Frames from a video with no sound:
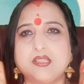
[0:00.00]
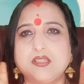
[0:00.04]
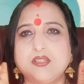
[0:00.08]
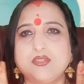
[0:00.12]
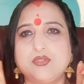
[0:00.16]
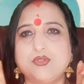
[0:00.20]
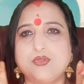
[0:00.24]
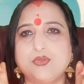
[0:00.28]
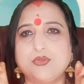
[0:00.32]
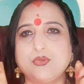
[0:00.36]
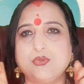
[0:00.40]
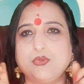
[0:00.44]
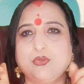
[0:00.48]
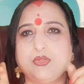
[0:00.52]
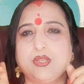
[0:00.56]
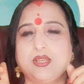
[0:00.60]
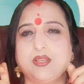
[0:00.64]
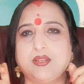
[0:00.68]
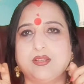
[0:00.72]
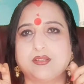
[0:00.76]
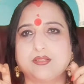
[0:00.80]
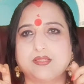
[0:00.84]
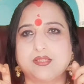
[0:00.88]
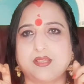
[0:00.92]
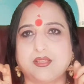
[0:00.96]
से शुरू होने
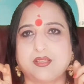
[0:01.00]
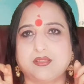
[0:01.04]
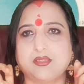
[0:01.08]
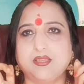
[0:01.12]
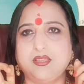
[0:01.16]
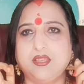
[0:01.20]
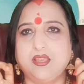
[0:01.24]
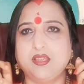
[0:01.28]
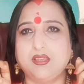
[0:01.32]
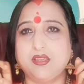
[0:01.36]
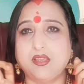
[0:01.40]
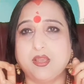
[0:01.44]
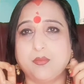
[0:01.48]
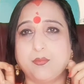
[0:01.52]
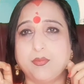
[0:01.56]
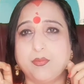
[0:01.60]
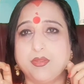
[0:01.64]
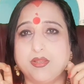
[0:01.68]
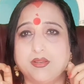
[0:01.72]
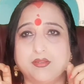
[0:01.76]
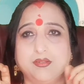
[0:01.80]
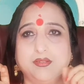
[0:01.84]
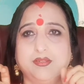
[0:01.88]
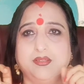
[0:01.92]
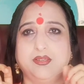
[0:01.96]
लग जाती है यहाँ पे
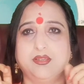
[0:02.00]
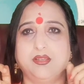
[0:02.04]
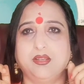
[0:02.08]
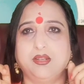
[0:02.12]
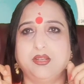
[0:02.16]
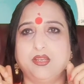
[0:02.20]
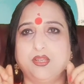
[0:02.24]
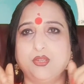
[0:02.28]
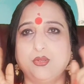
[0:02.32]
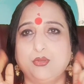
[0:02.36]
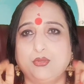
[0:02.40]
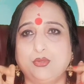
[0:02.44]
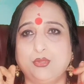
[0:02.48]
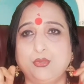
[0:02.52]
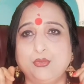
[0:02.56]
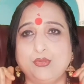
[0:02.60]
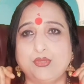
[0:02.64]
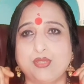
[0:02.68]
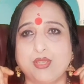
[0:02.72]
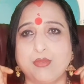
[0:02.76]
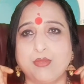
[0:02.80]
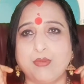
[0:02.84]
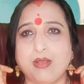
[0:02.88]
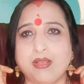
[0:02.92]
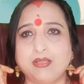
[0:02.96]
हल्की हल्की होती है
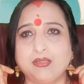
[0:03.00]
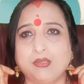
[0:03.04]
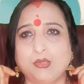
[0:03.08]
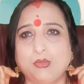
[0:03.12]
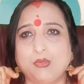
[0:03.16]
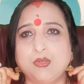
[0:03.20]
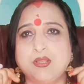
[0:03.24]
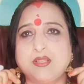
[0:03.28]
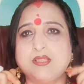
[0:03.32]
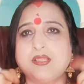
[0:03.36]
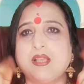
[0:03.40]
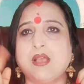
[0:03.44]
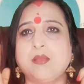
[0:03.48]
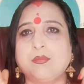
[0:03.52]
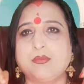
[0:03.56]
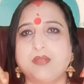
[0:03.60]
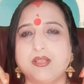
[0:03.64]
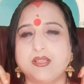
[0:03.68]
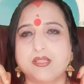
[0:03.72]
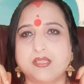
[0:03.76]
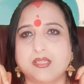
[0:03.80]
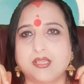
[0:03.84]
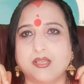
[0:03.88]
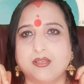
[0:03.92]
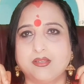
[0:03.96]
उसके बाद थोड़ा सा
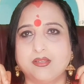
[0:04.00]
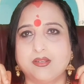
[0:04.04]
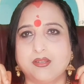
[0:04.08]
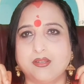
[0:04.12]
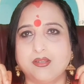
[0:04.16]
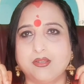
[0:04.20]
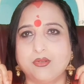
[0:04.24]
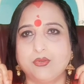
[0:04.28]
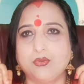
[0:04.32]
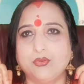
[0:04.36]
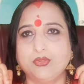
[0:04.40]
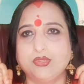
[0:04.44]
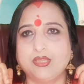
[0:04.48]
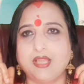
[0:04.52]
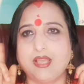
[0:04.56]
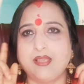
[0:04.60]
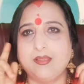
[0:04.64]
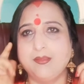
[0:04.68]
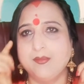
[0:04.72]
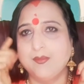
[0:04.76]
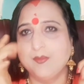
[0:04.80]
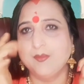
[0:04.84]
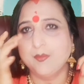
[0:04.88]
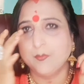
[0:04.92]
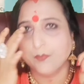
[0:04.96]
आपका स्तर अगर होता
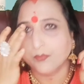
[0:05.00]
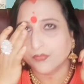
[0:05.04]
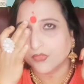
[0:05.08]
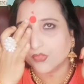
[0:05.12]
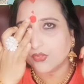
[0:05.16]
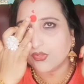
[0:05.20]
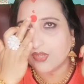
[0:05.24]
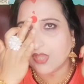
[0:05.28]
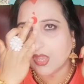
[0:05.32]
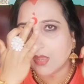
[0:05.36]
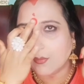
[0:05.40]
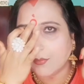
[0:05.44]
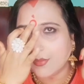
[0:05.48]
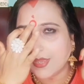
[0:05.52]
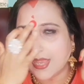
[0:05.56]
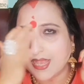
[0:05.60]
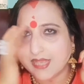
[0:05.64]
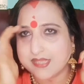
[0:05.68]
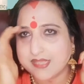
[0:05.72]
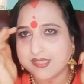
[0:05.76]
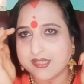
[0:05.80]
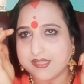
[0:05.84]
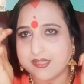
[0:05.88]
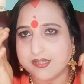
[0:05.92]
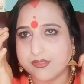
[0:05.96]
है तो यहाँ पे
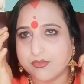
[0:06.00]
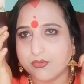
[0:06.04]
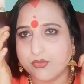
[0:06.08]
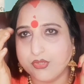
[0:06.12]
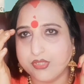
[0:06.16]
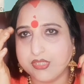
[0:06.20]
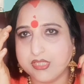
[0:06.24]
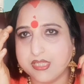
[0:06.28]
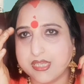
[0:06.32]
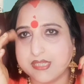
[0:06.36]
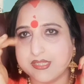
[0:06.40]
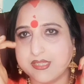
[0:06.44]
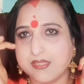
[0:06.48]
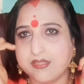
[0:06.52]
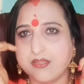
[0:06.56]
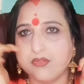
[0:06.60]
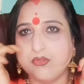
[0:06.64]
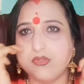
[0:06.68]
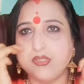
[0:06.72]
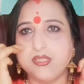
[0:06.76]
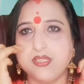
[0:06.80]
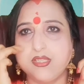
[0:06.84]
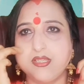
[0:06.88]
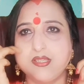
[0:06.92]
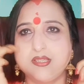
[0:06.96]
ऐसे कोई जैसे कि
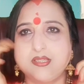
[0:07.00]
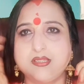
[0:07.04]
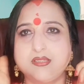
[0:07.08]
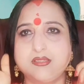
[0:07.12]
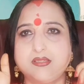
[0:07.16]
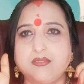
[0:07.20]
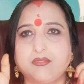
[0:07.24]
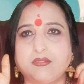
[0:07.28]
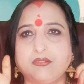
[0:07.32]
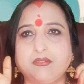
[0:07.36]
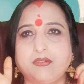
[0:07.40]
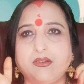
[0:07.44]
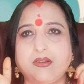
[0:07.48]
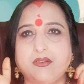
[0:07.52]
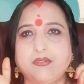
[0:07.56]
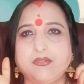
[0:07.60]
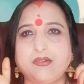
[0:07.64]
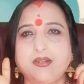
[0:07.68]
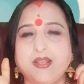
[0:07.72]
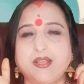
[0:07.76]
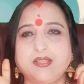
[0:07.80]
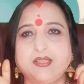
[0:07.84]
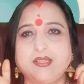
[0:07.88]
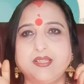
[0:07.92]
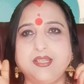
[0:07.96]
कोई चीज़
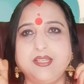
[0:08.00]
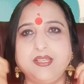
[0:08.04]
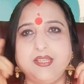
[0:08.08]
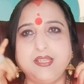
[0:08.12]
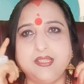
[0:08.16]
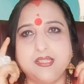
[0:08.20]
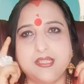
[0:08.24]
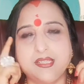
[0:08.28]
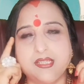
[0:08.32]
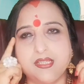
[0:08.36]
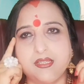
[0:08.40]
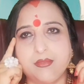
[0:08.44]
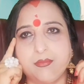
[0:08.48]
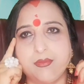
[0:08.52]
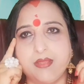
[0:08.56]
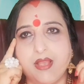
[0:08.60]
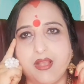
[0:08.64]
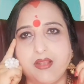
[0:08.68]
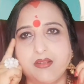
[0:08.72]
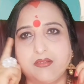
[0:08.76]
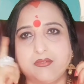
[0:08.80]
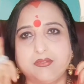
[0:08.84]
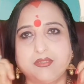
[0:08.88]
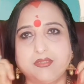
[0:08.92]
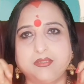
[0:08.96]
फड़फड़ाती नहीं है जैसे कभी
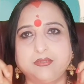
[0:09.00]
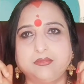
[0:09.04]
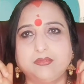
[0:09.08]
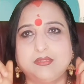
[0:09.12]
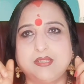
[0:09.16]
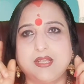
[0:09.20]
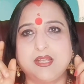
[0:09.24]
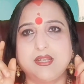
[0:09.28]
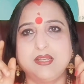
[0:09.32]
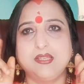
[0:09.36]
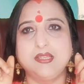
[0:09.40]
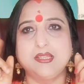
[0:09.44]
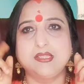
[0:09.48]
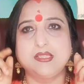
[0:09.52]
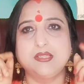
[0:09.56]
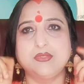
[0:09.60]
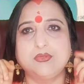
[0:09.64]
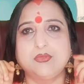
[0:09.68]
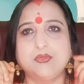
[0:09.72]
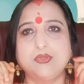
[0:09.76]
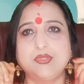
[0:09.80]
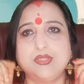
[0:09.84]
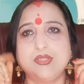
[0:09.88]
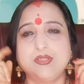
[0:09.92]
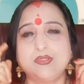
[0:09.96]
आँख फड़फड़ा रही है जैसे
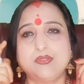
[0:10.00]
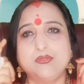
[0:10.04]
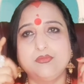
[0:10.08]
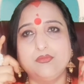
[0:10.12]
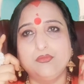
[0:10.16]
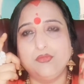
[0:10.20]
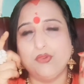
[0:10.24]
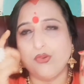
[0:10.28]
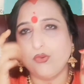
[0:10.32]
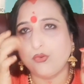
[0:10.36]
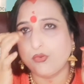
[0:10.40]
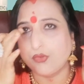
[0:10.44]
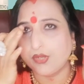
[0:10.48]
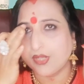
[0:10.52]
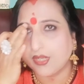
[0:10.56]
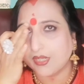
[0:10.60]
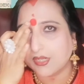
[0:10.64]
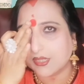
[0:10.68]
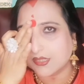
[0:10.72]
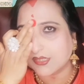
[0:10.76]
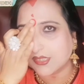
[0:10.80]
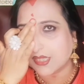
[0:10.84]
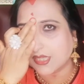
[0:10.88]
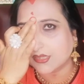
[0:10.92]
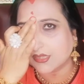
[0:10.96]
कोई चीज़ वो होने
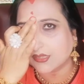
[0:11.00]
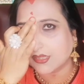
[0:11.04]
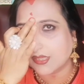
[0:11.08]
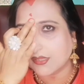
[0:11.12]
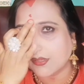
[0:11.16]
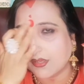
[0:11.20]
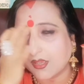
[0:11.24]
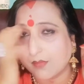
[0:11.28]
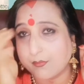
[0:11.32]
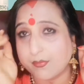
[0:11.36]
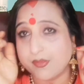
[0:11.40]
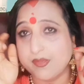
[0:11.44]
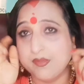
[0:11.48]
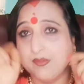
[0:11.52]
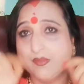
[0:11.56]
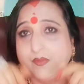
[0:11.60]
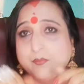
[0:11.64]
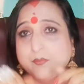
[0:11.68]
लग जाता है यहाँ पे